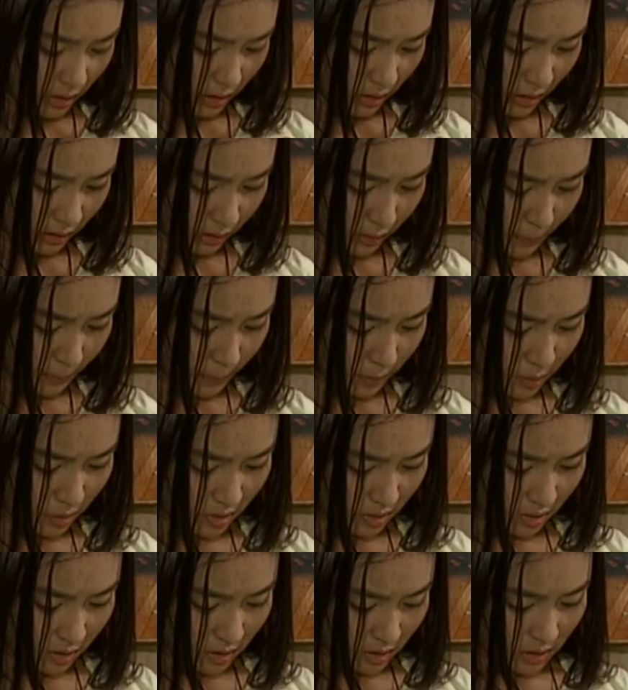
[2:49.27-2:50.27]
E ito
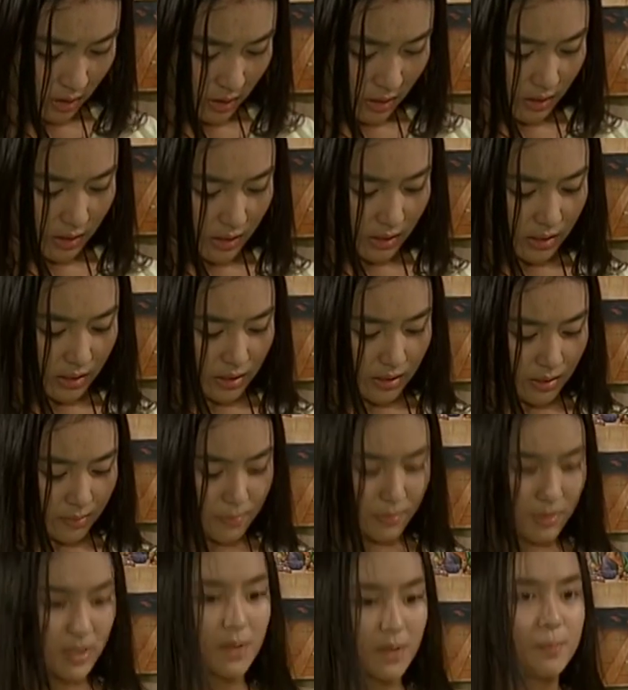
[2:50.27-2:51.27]
po.
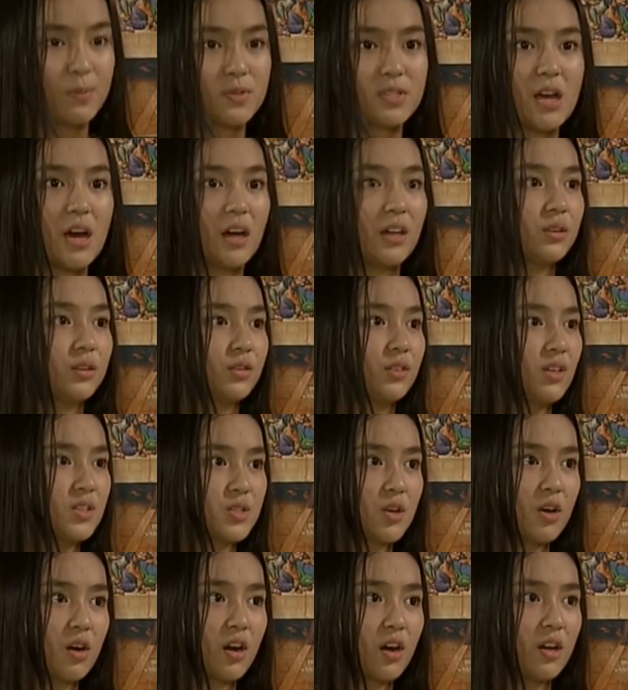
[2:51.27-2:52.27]
Ibigay po sa akin to ni
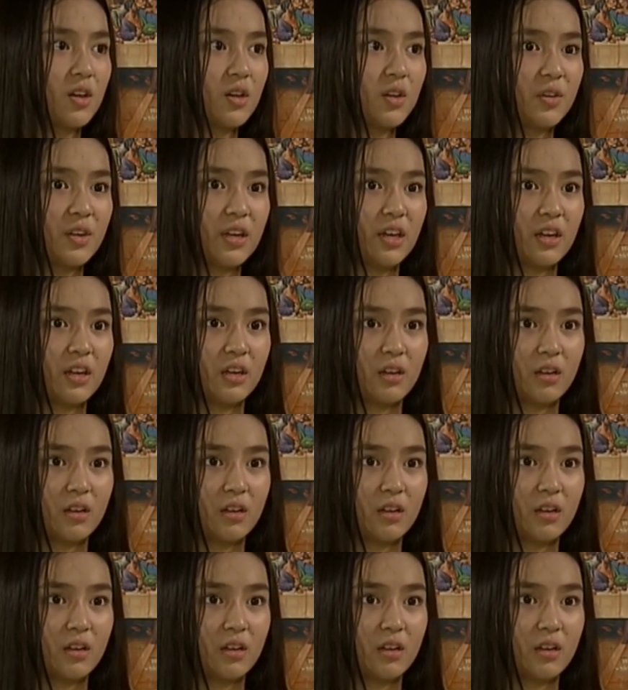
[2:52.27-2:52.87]
Carlo eh.